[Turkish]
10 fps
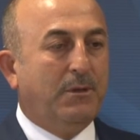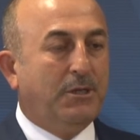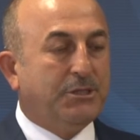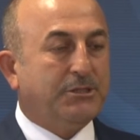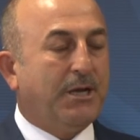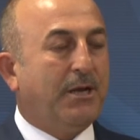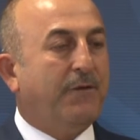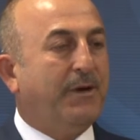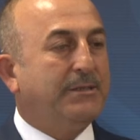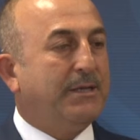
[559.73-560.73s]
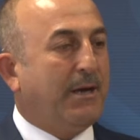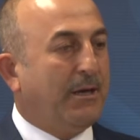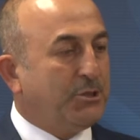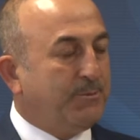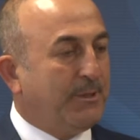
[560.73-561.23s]
iç işlerine fazla
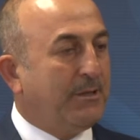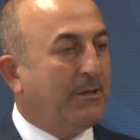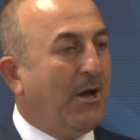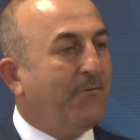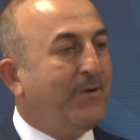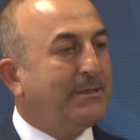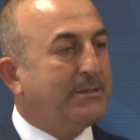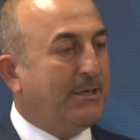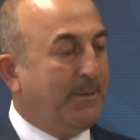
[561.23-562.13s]
karışmadan daha fazla